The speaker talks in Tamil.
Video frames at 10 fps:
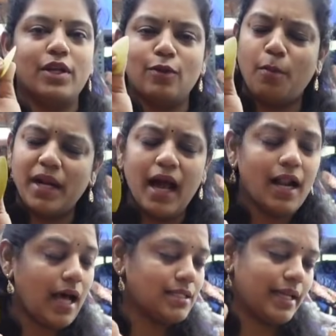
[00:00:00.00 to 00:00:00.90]
சொல்லி ரொம்ப
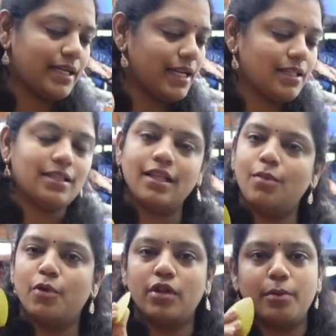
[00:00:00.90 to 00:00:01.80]
நாள் ஆசை என்கிட்ட இருந்தது
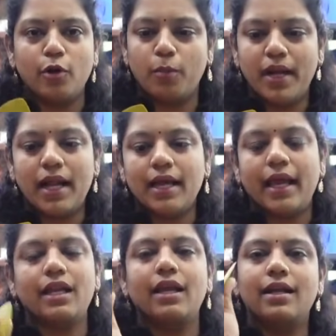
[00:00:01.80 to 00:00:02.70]
தீந்து போனதுக்கப்புறம் ரொம்ப நாளாக
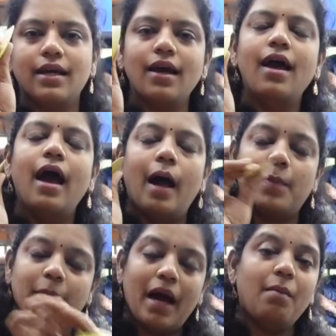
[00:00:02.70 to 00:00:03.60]
கேட்டு கேட்டு
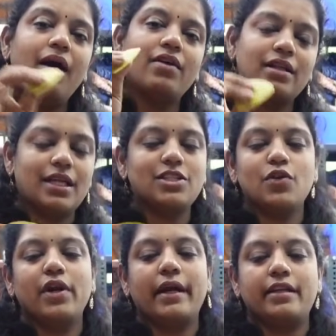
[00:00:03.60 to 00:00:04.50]
அப்புறம் மாமா அவங்களுக்கு
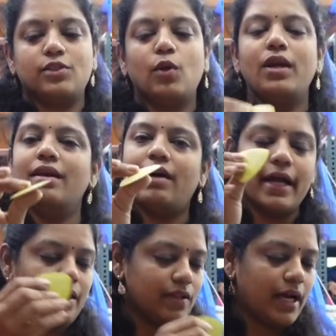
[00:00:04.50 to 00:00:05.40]
தெரிஞ்சவங்க கிட்ட சொல்லி
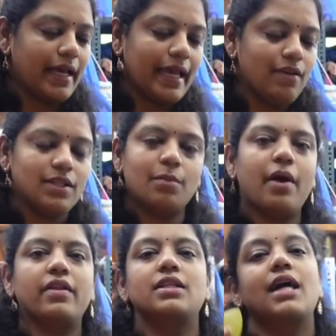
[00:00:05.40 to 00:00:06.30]
வாங்கிட்டு வந்தாங்க எழுபது
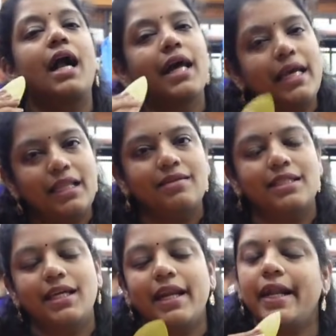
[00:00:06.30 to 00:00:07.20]
ரூபா வந்துச்சு ஆனால் இது
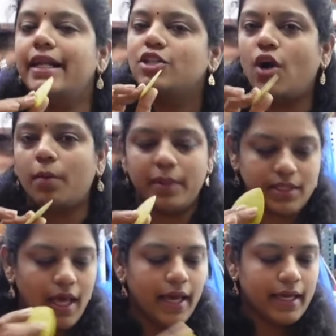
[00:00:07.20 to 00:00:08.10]
வந்து ரெண்டு சாக்
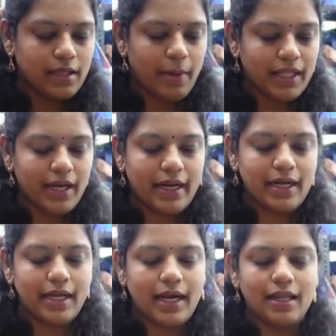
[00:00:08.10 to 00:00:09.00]
பீஸ் இந்த மாதிரி
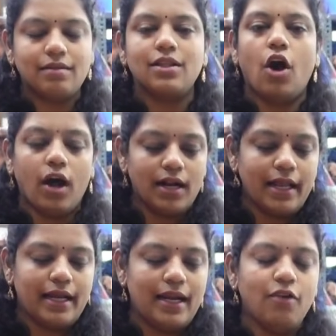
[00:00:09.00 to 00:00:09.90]
ரெண்டு கலர் வந்து
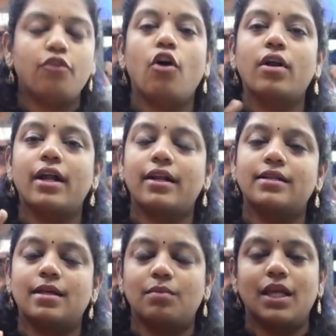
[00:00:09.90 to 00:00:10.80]
ஆன்லைனில் ஃபோர்
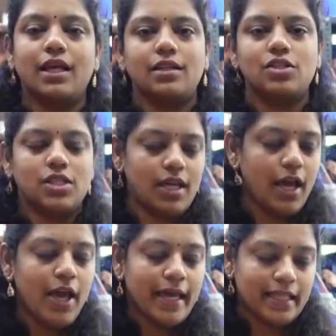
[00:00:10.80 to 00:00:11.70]
ஹண்ட்ரட் சம்திங் இருந்துச்சு
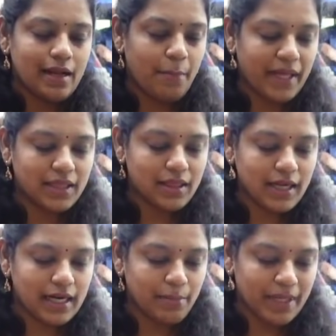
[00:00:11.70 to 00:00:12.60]
இதில் பத்து
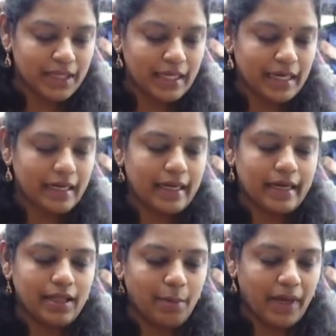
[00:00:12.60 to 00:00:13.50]
கலர் பத்து இருக்குன்னு
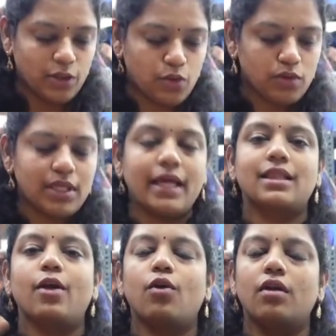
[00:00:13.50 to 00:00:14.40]
நினைக்கிறேன் இந்த பத்தும்
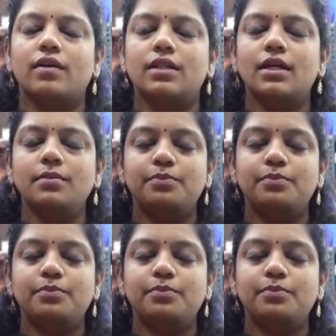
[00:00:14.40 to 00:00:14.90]
சேர்த்தே உங்களுக்கு வந்து